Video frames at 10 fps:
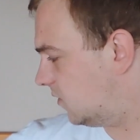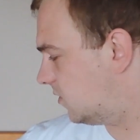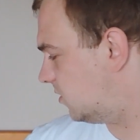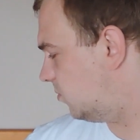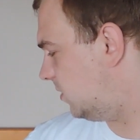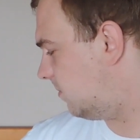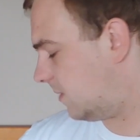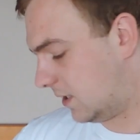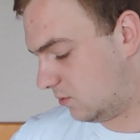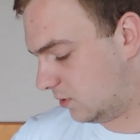To sobie
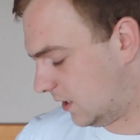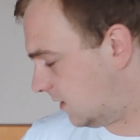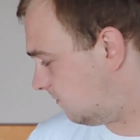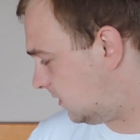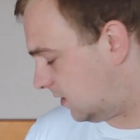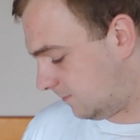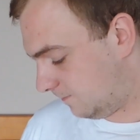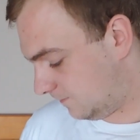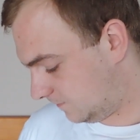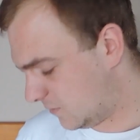pakujemy.
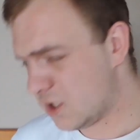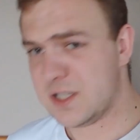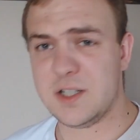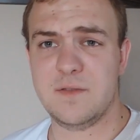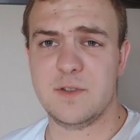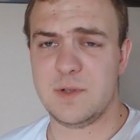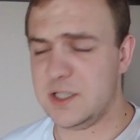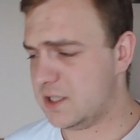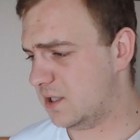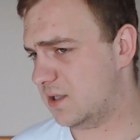Szkoda, że nie
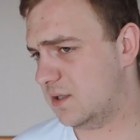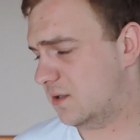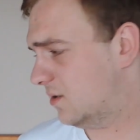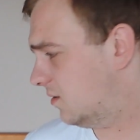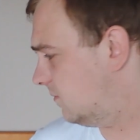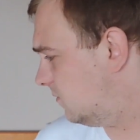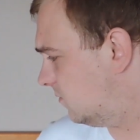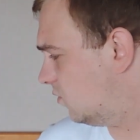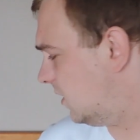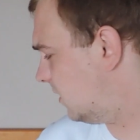wysłaliście
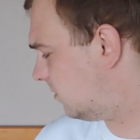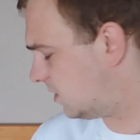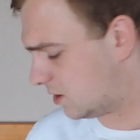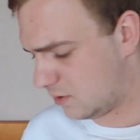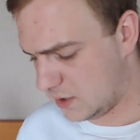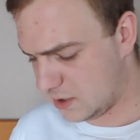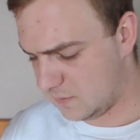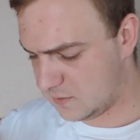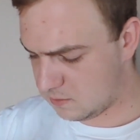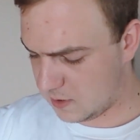tutaj Gabrysia, szkoda, że
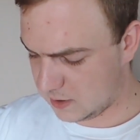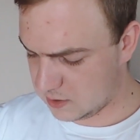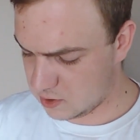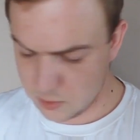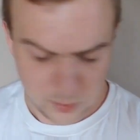nie wysłała jakieś